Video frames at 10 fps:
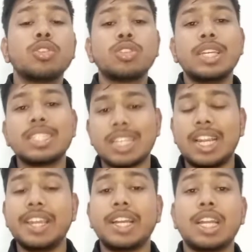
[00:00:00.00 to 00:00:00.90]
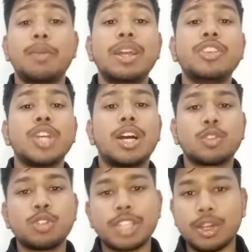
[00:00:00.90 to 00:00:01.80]
और दोस्तों इस खिलाड़ी का नाम है
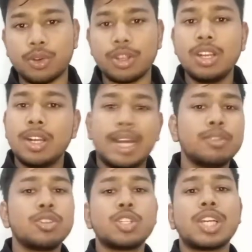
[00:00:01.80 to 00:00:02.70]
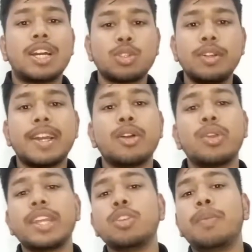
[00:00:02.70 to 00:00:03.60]
शार्दुल ठाकुर और दोस्तों शार्दुल
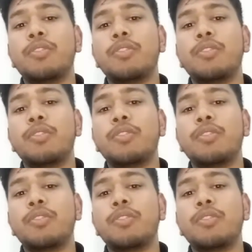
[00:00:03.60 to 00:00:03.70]
ठाकुर की जो